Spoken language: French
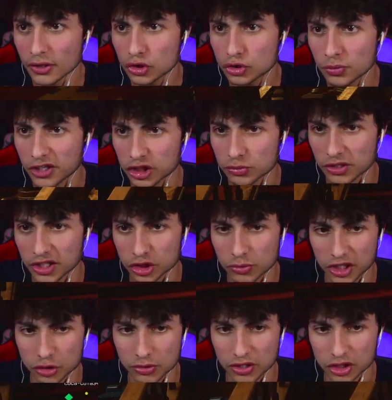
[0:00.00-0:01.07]
Je me cache, je me cache, je
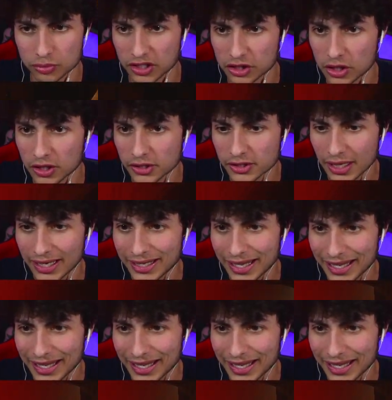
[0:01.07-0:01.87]
me cache, je me cache, je me cache. Aïe,